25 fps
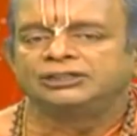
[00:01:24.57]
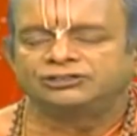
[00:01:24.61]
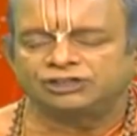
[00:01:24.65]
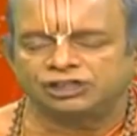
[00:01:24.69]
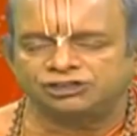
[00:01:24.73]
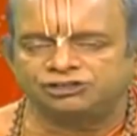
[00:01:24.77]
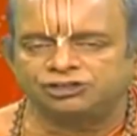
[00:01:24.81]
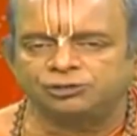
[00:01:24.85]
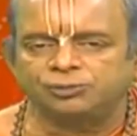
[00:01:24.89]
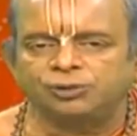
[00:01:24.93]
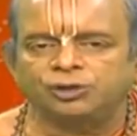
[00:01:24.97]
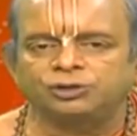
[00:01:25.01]

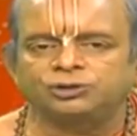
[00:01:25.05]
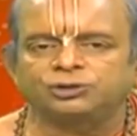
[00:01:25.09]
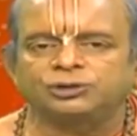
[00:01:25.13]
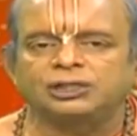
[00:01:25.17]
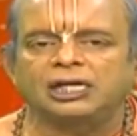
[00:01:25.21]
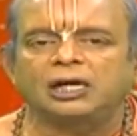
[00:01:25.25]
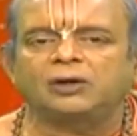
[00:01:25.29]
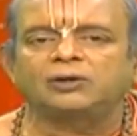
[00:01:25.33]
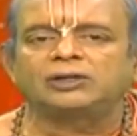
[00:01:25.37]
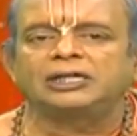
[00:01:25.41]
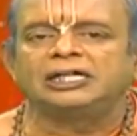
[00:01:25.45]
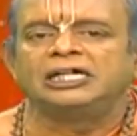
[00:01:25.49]

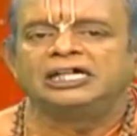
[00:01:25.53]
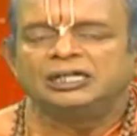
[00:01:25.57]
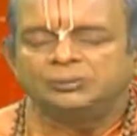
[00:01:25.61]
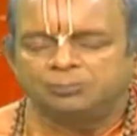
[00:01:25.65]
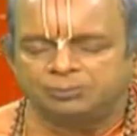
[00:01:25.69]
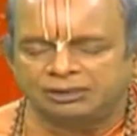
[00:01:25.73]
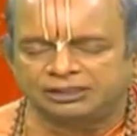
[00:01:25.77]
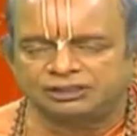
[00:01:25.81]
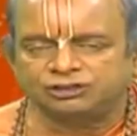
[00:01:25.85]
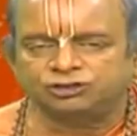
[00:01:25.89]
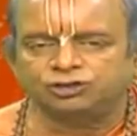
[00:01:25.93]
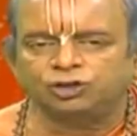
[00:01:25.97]
చచ్చిపోతున్నామని
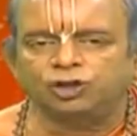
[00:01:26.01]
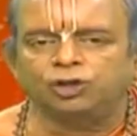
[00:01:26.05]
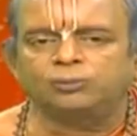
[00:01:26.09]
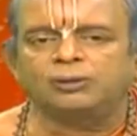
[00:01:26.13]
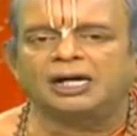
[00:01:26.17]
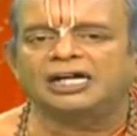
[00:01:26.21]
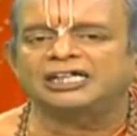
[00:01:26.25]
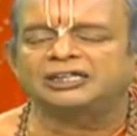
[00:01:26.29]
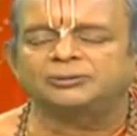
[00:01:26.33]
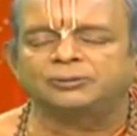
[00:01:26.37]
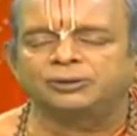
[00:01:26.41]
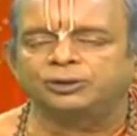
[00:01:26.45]
మనసులో
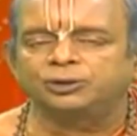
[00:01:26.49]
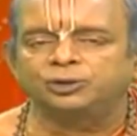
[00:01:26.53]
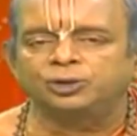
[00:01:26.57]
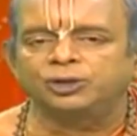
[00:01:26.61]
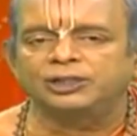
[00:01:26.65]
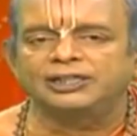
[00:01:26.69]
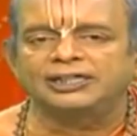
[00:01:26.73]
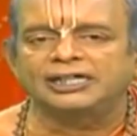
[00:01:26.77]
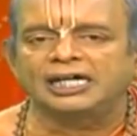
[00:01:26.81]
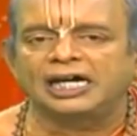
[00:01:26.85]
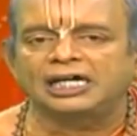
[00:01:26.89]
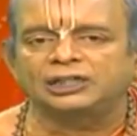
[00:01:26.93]
బాధపడదు అని